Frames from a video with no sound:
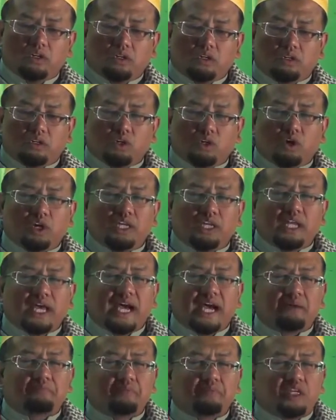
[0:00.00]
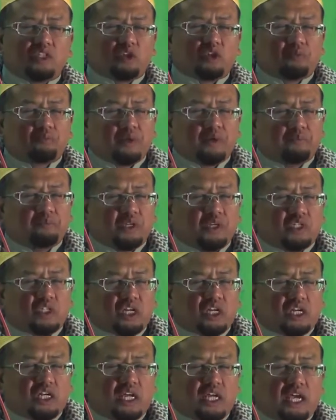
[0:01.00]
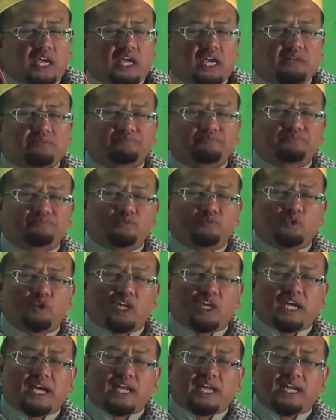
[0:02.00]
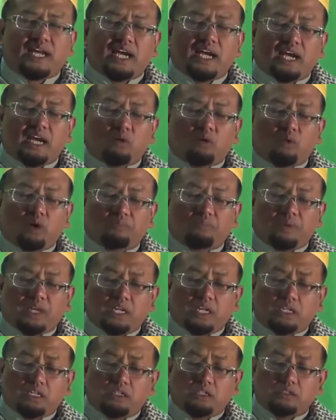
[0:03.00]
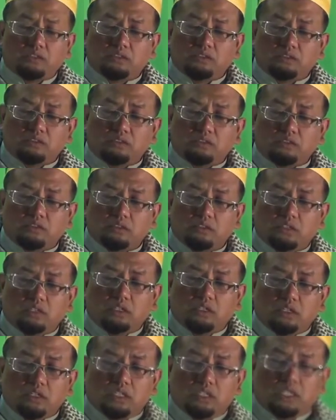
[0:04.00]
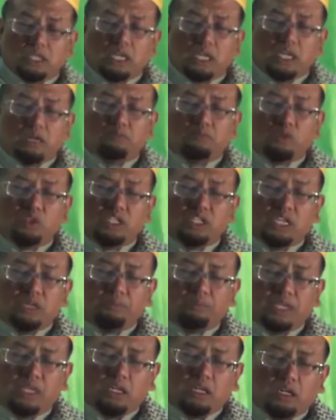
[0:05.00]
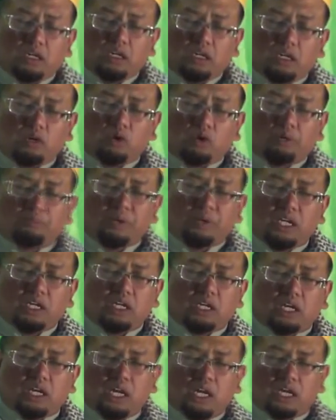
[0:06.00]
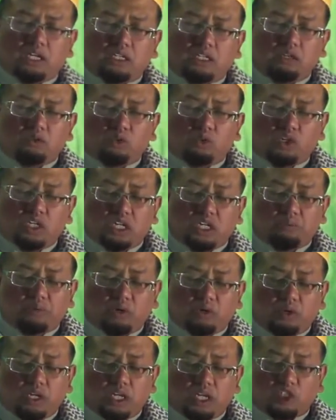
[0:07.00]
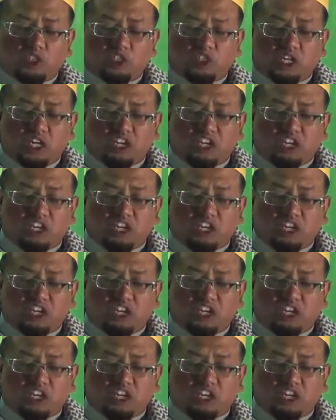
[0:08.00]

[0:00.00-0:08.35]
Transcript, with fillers: โดยละ ไม่ต้องไปพิจารณาโดยการอ้างว่าเป็นกลามุนนบีหรือว่าเป็นอัลฮะดีสุนนบวีอัลชรี